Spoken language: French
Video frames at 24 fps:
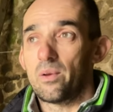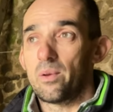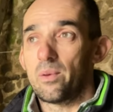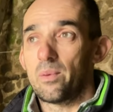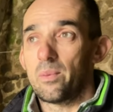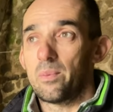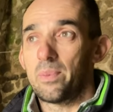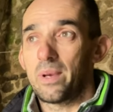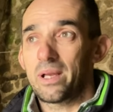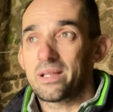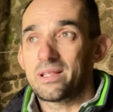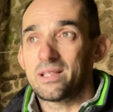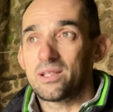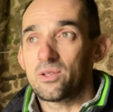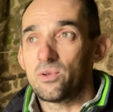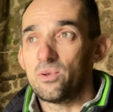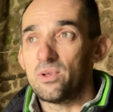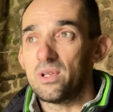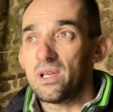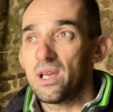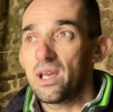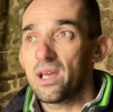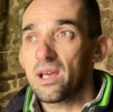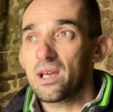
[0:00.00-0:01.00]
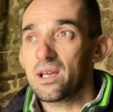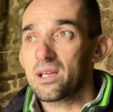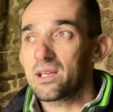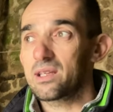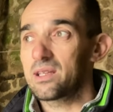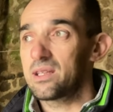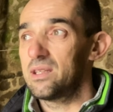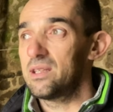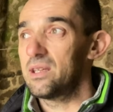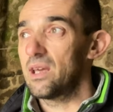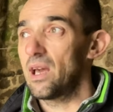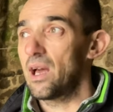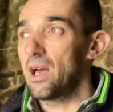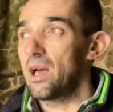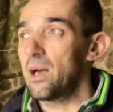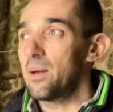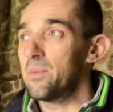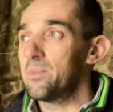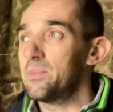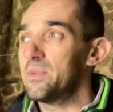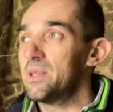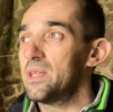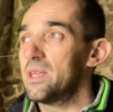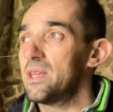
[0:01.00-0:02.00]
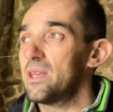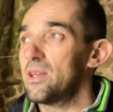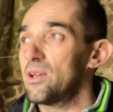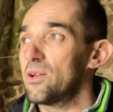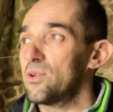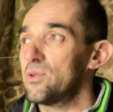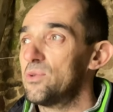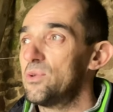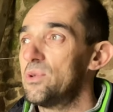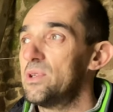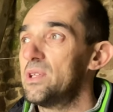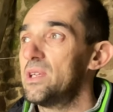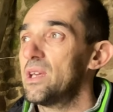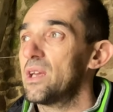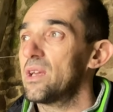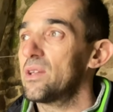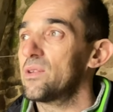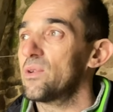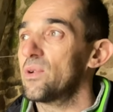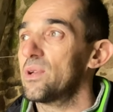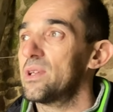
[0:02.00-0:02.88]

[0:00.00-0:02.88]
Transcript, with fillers: particulière qui a amené du lien dans